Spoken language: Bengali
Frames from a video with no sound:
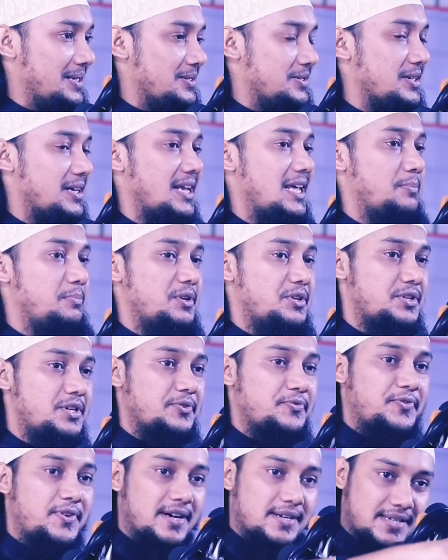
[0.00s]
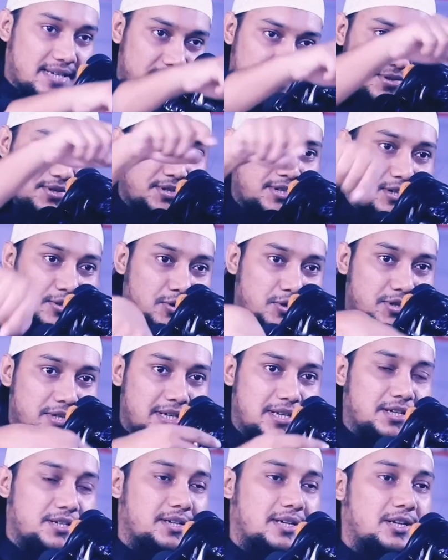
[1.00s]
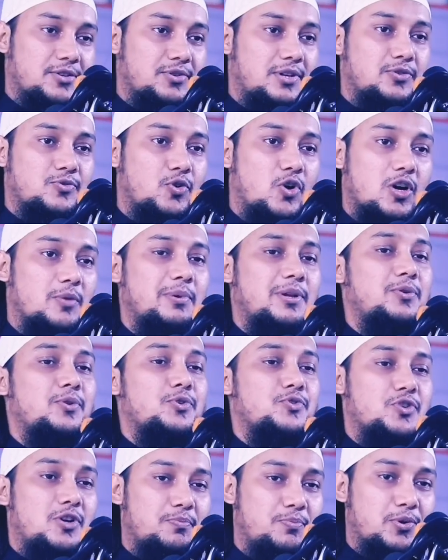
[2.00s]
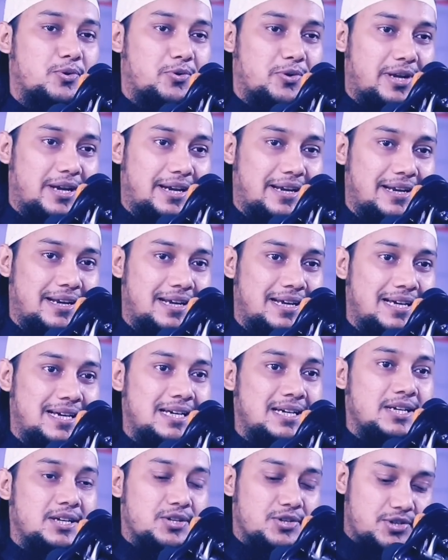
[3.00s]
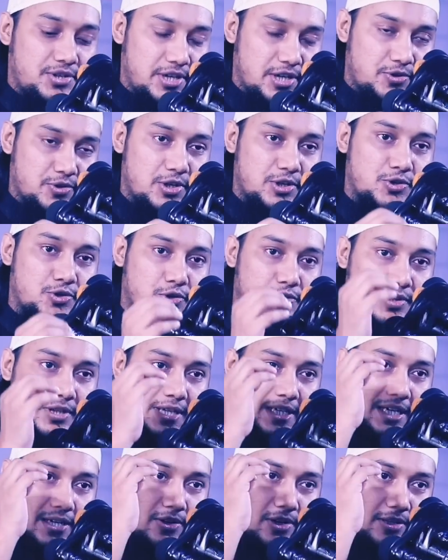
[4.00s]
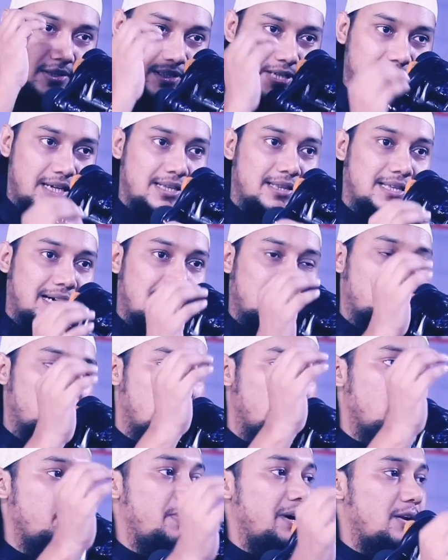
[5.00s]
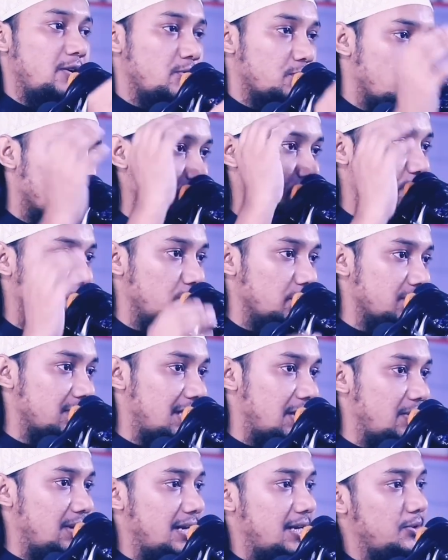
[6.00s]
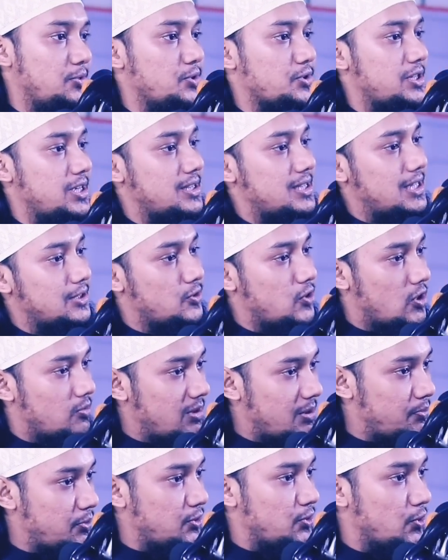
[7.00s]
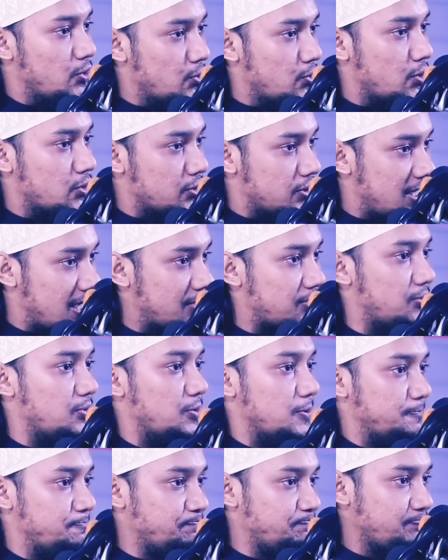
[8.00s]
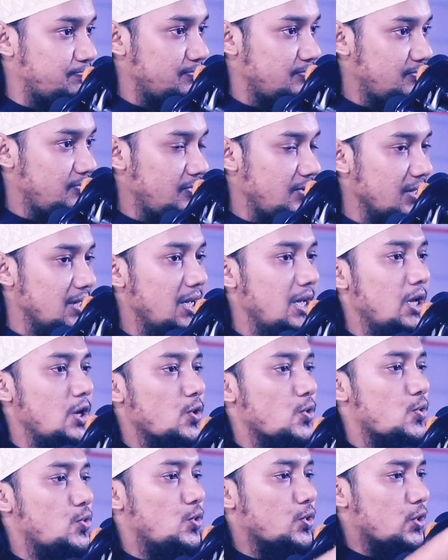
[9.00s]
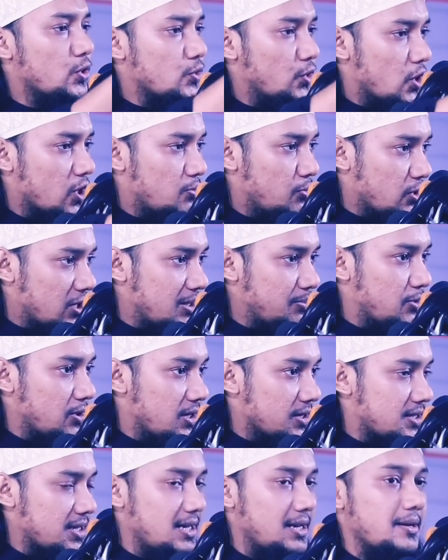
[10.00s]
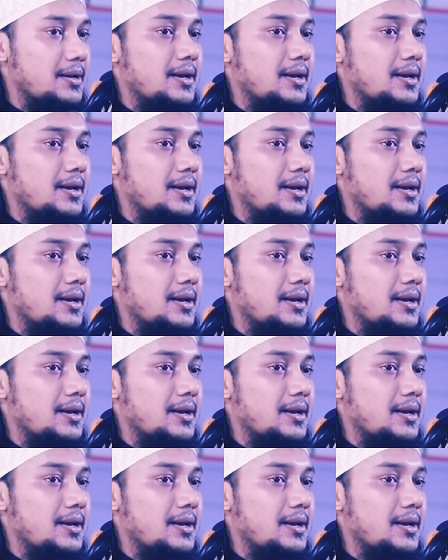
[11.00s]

যারা এই বিশ্বে ফাসাদ সৃষ্টি করছে এদের সাথে আসলে ধর্মের কোনো সম্পর্ক নাই সে যদি সত্যিকার অর্থেই তার ধর্ম পালন করত তাহলে কিন্তু সে তার ধর্মের প্রতি অনুগত থাকত কোনো ধর্ম কি বলেছে